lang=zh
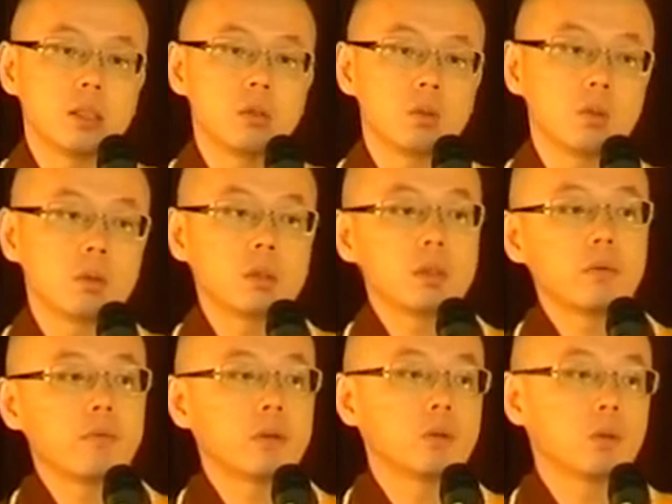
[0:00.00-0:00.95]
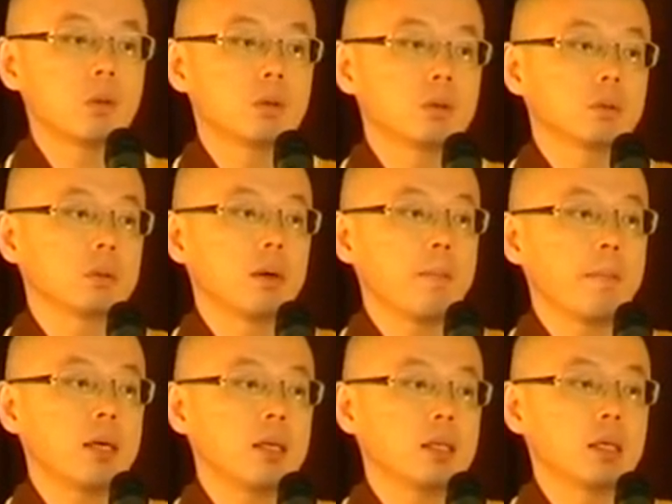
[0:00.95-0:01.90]
静坐几分钟，
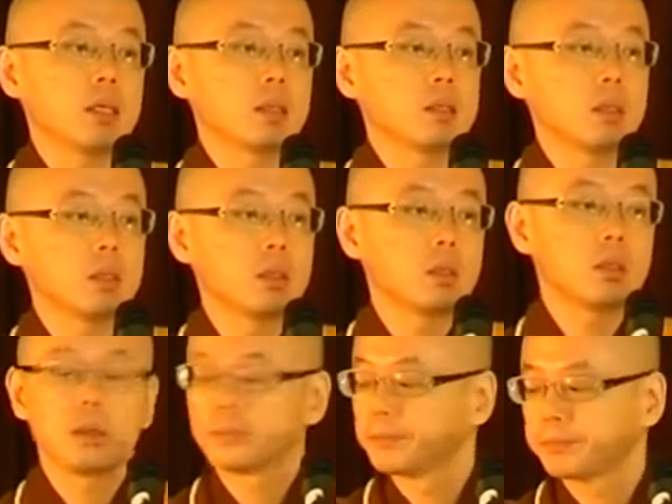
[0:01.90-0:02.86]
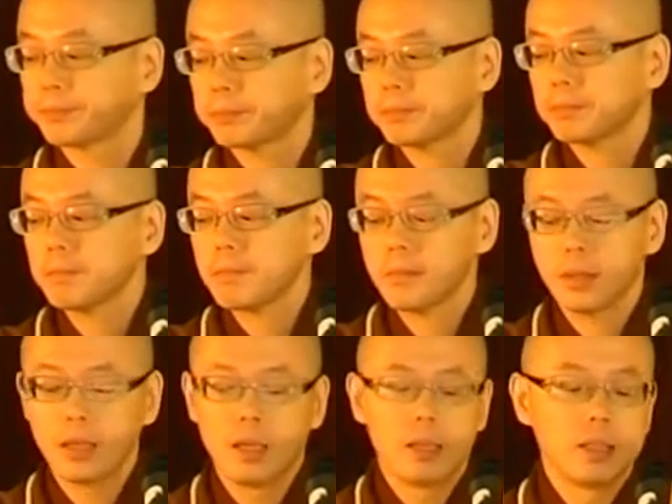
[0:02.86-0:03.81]
背挺直，
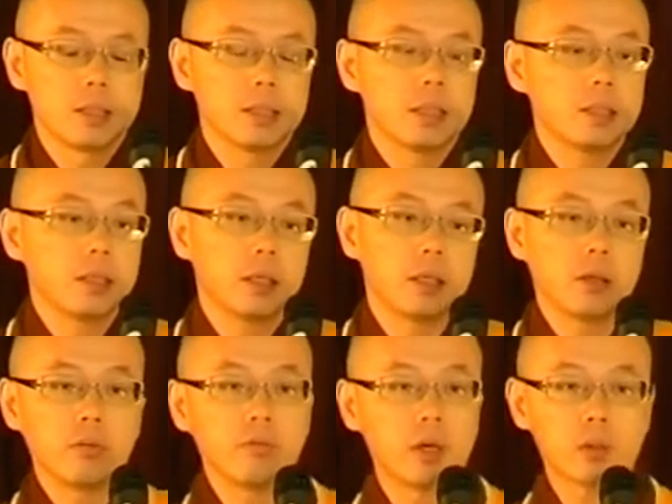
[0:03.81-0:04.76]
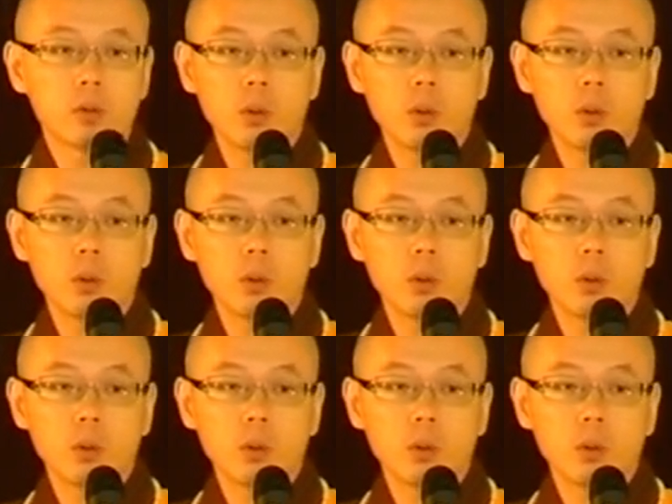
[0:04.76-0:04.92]
身体放